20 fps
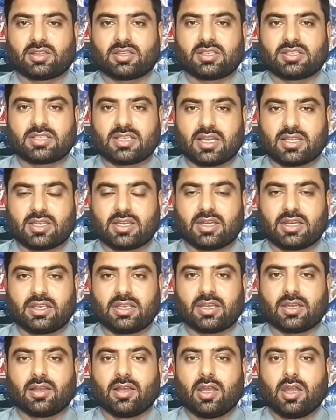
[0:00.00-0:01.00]
इतनी ज़्यादा
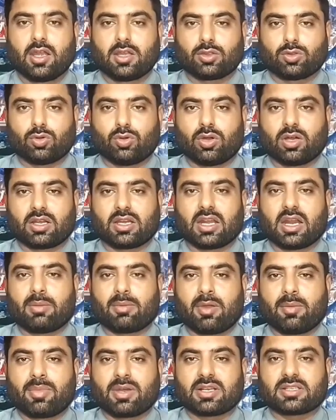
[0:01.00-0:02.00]
नहीं है तो अगर
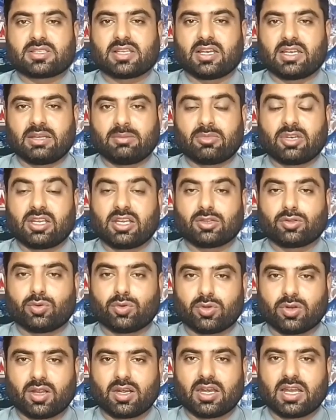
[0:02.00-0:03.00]
आपके पास तालीम नहीं है
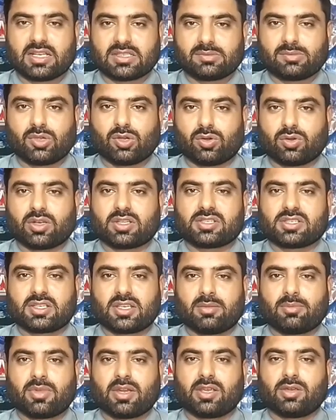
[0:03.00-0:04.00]
तो हुनर लाजमी होना
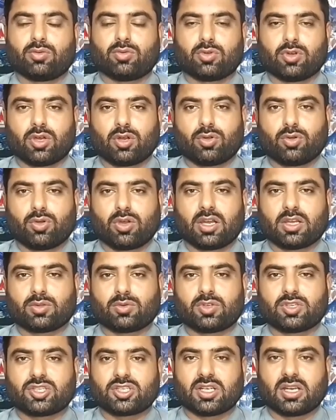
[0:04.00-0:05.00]
चाहिए भाई हुनर होगा
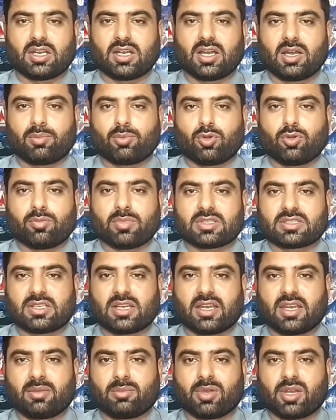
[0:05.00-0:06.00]
तो इन आपको
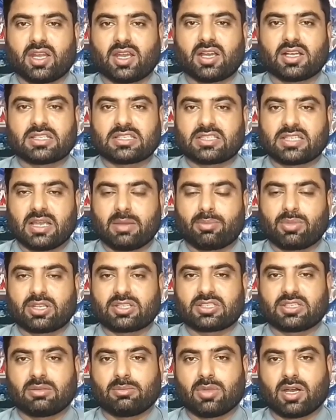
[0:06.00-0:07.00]
मसला नहीं बनेगा
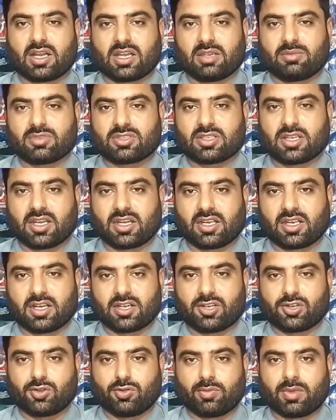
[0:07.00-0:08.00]
सैप्रस नहीं बाकी भी सारी
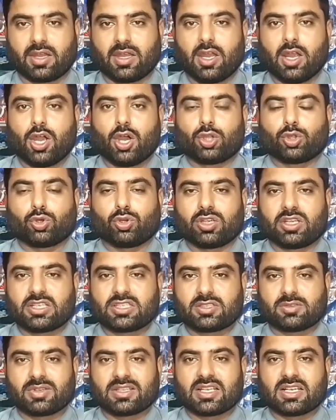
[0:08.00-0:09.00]
कंट्रियों में तो
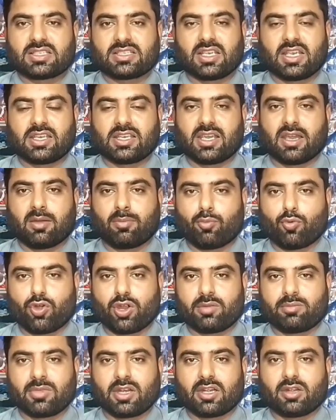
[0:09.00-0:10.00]
इस वजह से ये
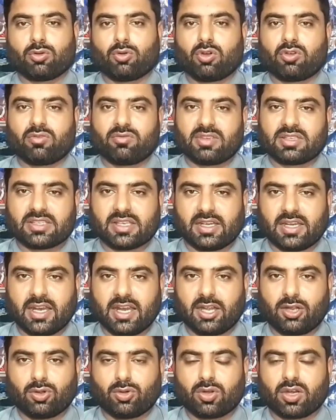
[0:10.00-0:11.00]
अपॉइंटमेंट और वीज़े
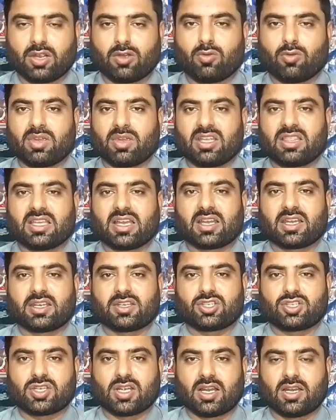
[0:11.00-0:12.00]
लेट हो उम्मीद है कि
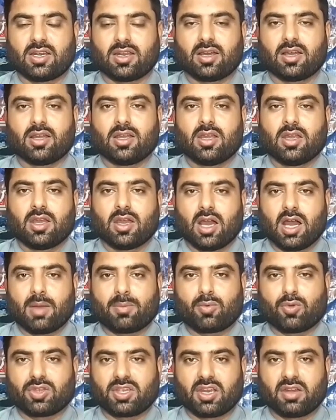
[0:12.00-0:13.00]
इन
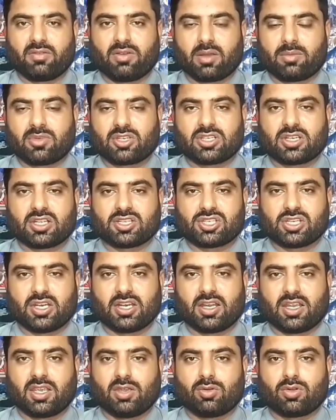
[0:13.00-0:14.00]
आपको ये इन्फॉर्मेशन अच्छी
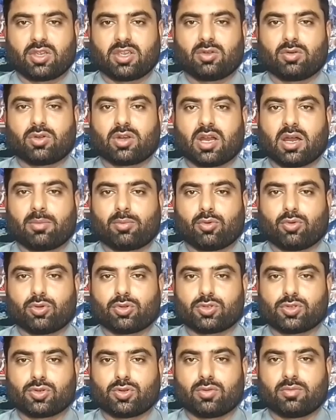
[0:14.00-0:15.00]
लगी होगी और
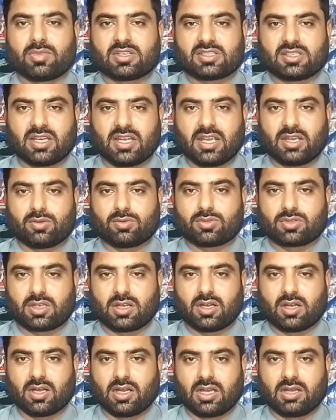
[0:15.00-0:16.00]
आपको जो मसले हैं
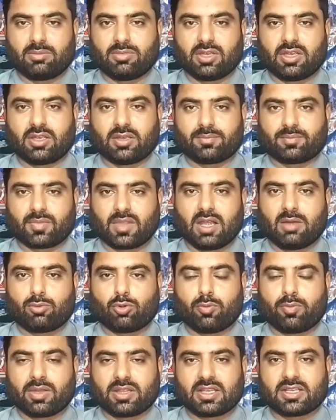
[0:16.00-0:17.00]
उसका हल भी
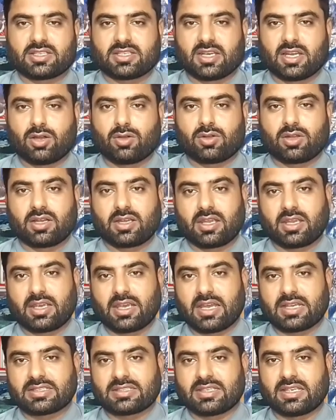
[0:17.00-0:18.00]
आपको पता चला होगा कि
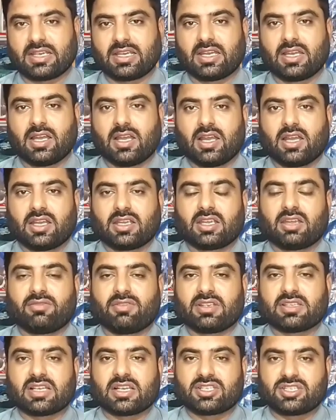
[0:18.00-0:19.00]
कैसे ये
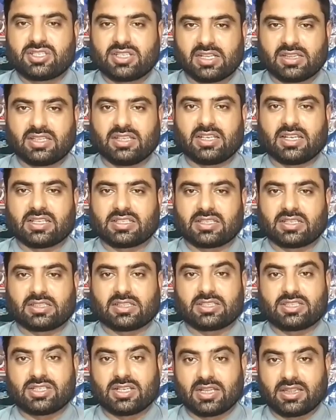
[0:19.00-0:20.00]
वीज़ा जल्दी ले
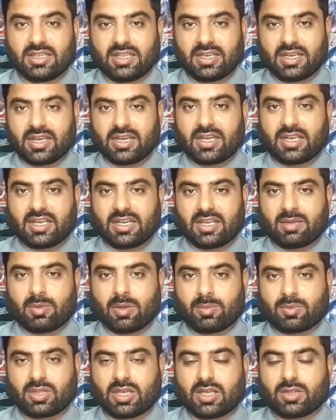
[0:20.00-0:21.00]
सकते हैं जल्दी लेने के लिए
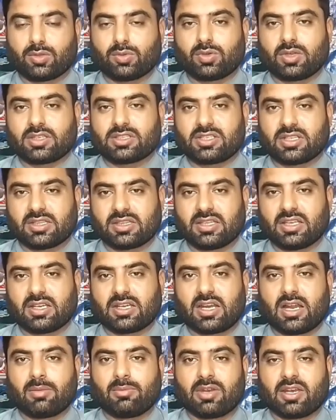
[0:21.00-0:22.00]
मैं बता दूं कि जल्दी
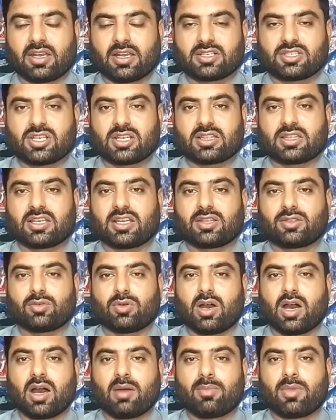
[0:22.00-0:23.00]
अगर आप लेना चाहते हैं
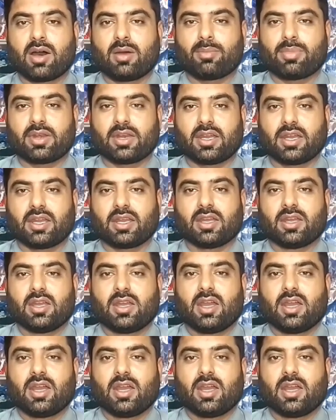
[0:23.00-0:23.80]
तो आप अपने